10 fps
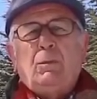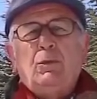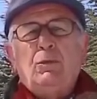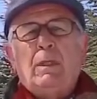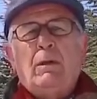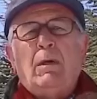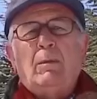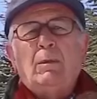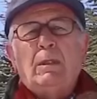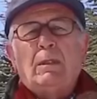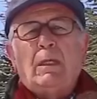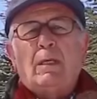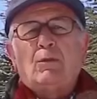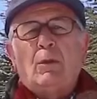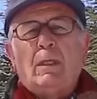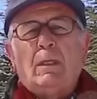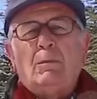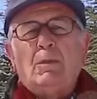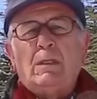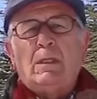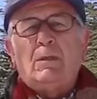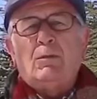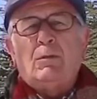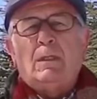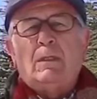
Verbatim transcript: Bunun devamında daha sonra 1800'lü